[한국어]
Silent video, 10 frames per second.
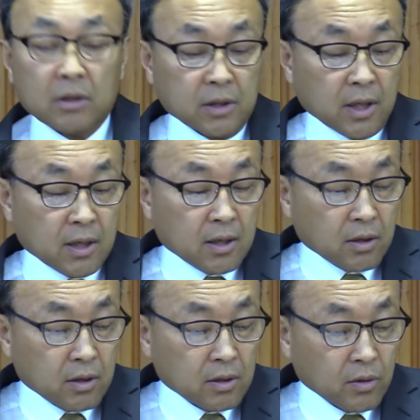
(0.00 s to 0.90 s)
이제
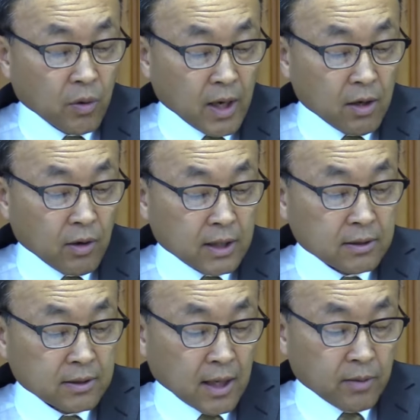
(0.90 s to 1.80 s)
코넬료
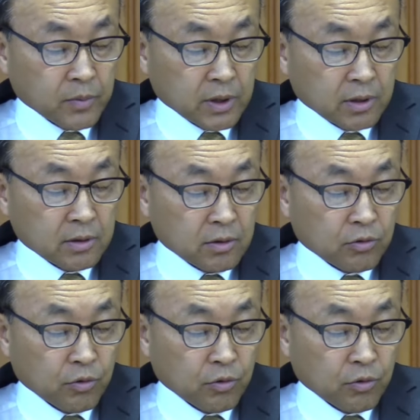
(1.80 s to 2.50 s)
같은 사람들은